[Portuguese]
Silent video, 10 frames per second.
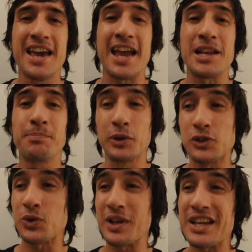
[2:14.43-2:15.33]
Ele
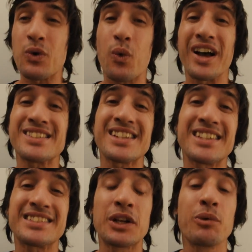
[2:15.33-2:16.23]
postou ele quase
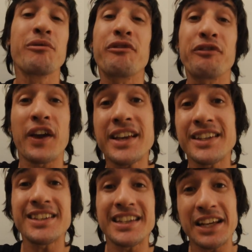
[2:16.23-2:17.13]
acertando um
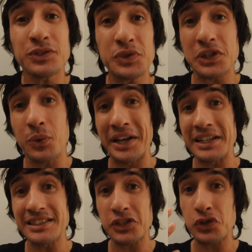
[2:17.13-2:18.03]
fake
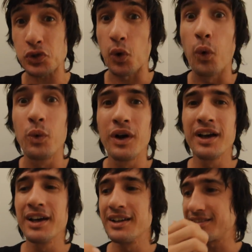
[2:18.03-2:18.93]
540 soul,
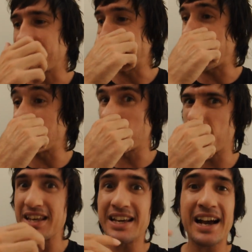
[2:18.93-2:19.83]
tá ligado? Eu
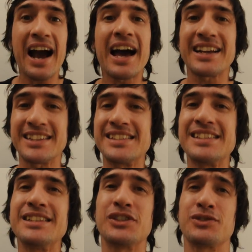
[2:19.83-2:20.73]
falei, cara, que
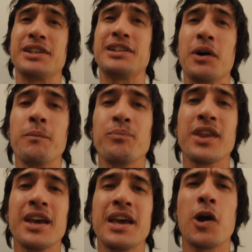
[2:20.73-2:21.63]
sinistro. Então,
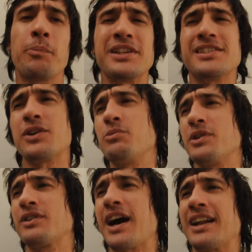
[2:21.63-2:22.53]
eu pensei
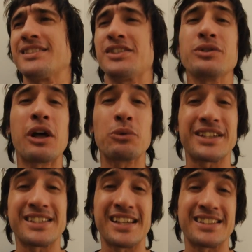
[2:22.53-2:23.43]
comigo, cara, se eu der um
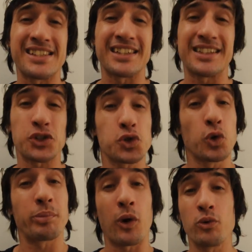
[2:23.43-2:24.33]
360
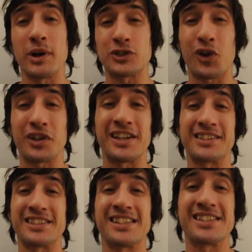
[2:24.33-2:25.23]
para alguma troquinha,
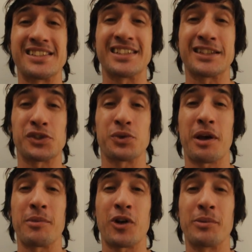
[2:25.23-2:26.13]
360 soul
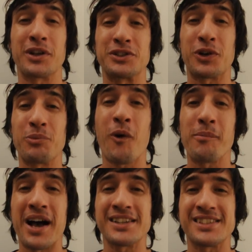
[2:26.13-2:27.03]
que é a manobra que eu tenho maior
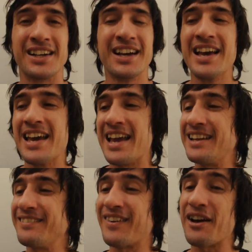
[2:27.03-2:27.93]
base,
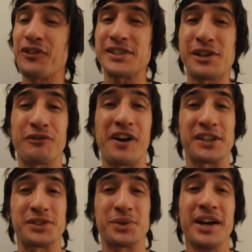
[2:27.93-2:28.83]
ele vai fazer
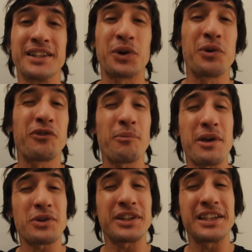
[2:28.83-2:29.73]
fácil. Então eu vou
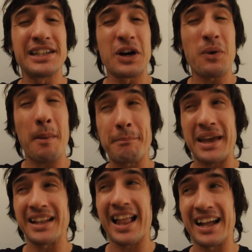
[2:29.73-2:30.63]
meio que não
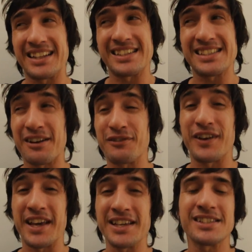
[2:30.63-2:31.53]
apelar dessa
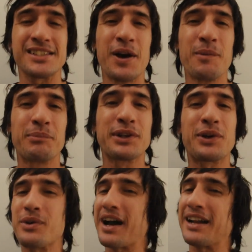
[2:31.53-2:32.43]
vez,
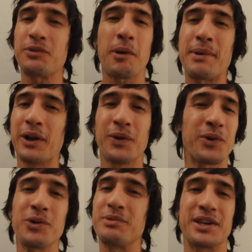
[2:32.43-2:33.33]
porque o cara não apelou
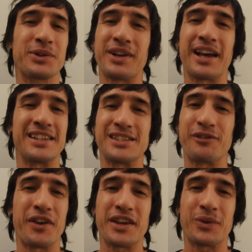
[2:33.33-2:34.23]
comigo, né, nesse
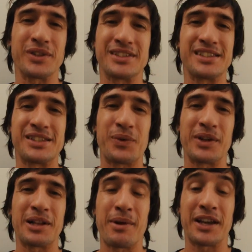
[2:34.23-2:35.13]
fake
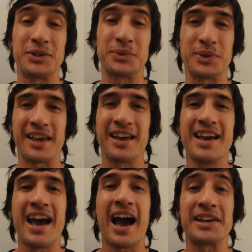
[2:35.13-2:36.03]
450 back nugget.
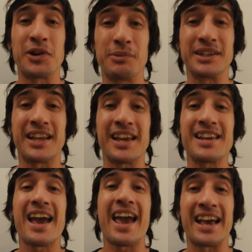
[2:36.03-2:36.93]
Aí eu
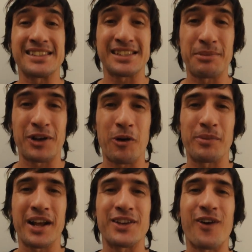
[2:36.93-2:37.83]
mandei essa
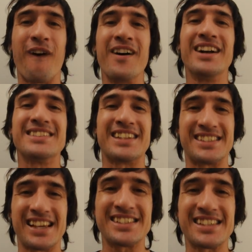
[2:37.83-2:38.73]
manobra aí, ó,
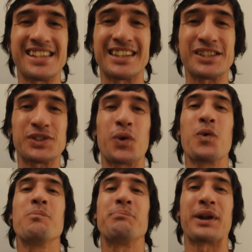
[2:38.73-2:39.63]
360
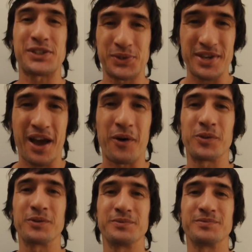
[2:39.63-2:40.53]
soul para Soyal.